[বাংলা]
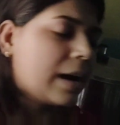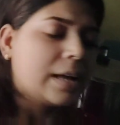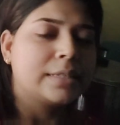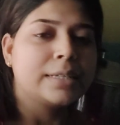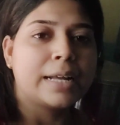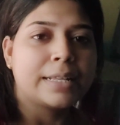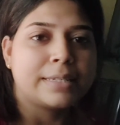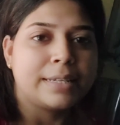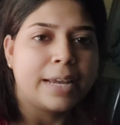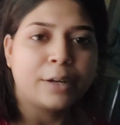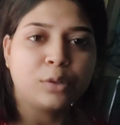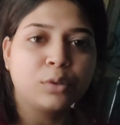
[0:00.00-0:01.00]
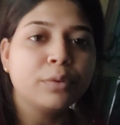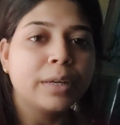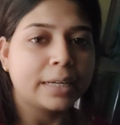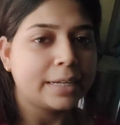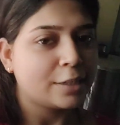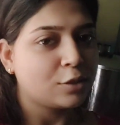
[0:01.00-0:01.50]
আছে যাচ্ছে একটু
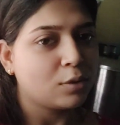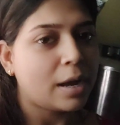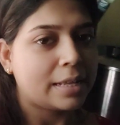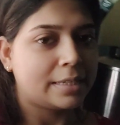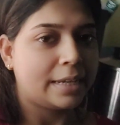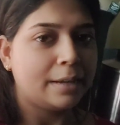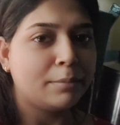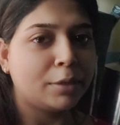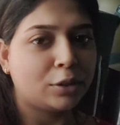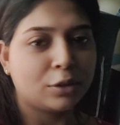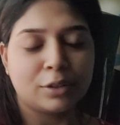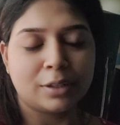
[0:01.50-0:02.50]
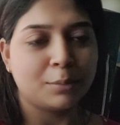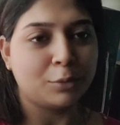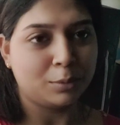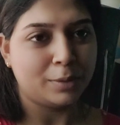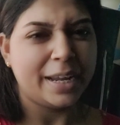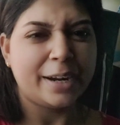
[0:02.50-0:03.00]
উইকনেস তো আছেই মিথ্যা কথা
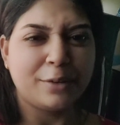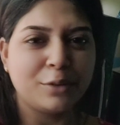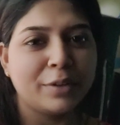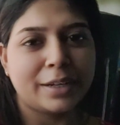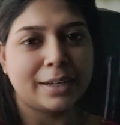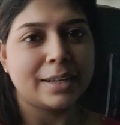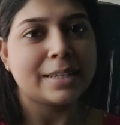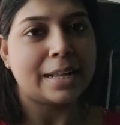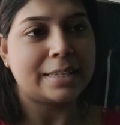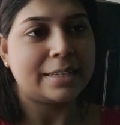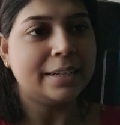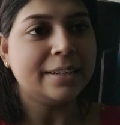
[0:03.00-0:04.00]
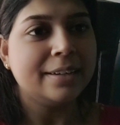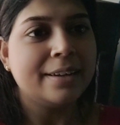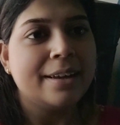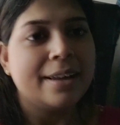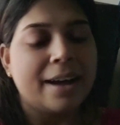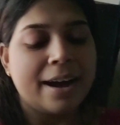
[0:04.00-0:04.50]
বলবো না একটু উইকনেস আছে
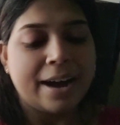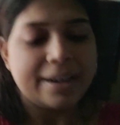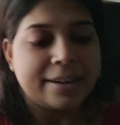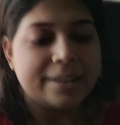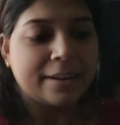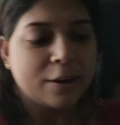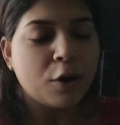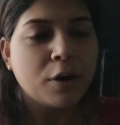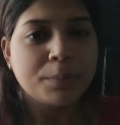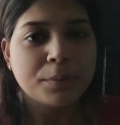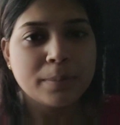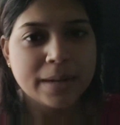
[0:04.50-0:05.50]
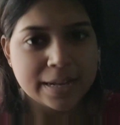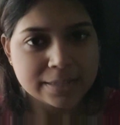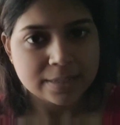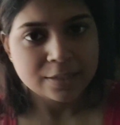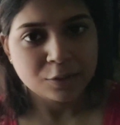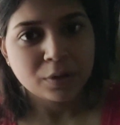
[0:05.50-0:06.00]
আর অল্প মানে আস্তে
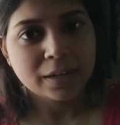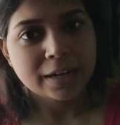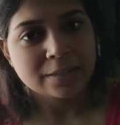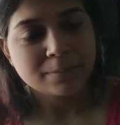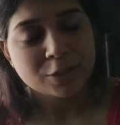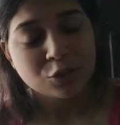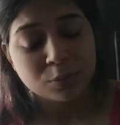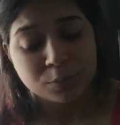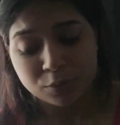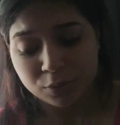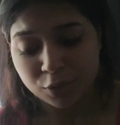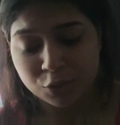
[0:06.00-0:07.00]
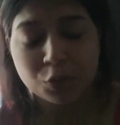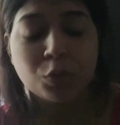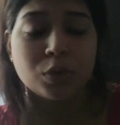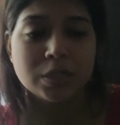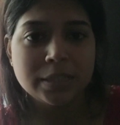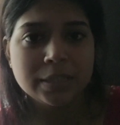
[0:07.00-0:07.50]
আস্তে করে কাজ বাজ সমস্ত কিছু
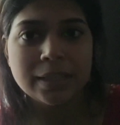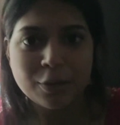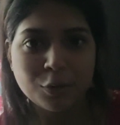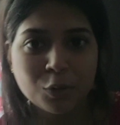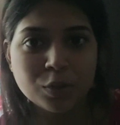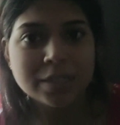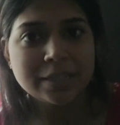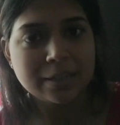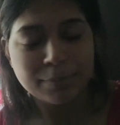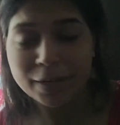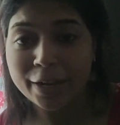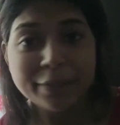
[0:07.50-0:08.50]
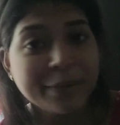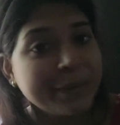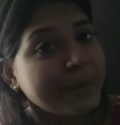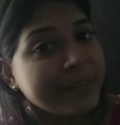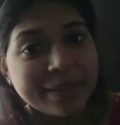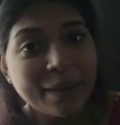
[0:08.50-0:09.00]
করছি তাও করছি আমাকেই তো
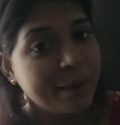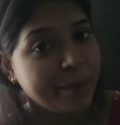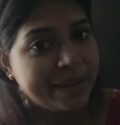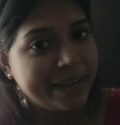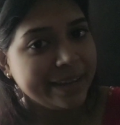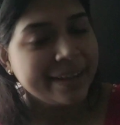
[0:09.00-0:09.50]
করতে হবেই